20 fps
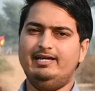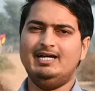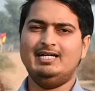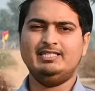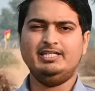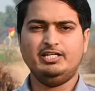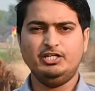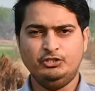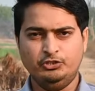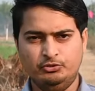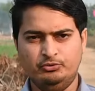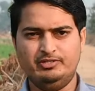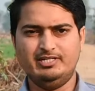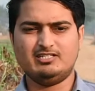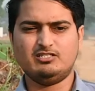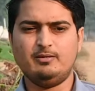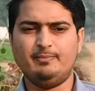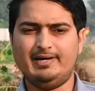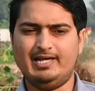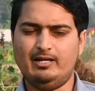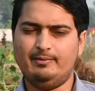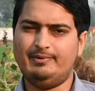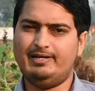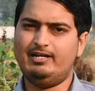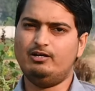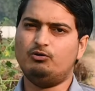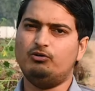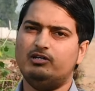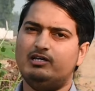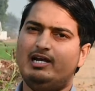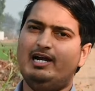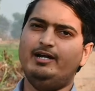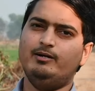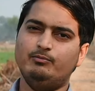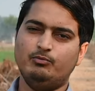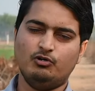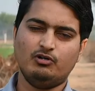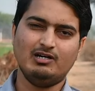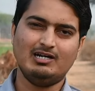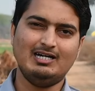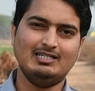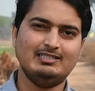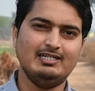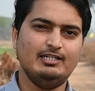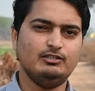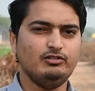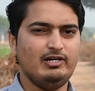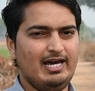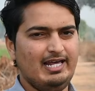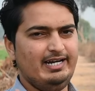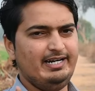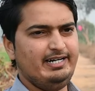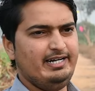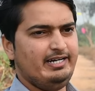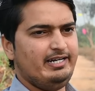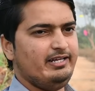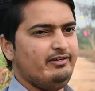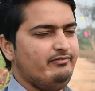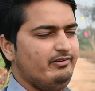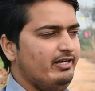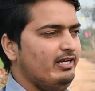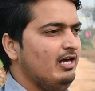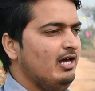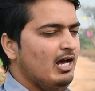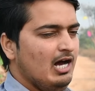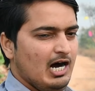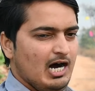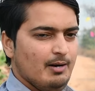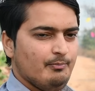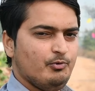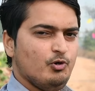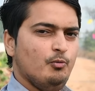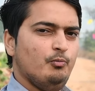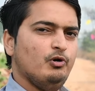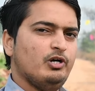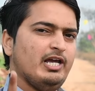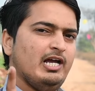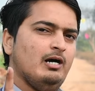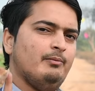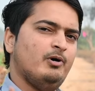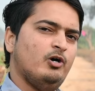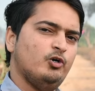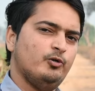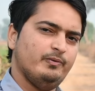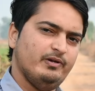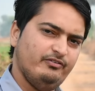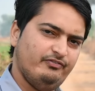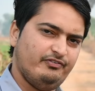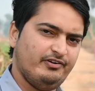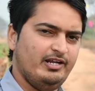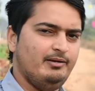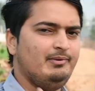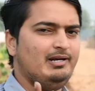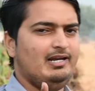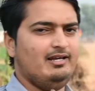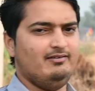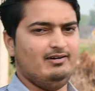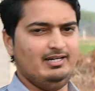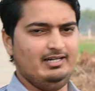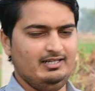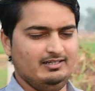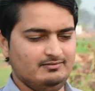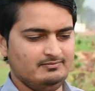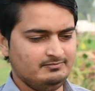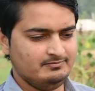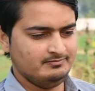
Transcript: यानी कि न्यू ईयर से पहले पहले कोई क्लाइंट बुक कराता है तो एलईडी टीवी e आपको बुकिंग अमाउंट पे फ्री मिलने वाली है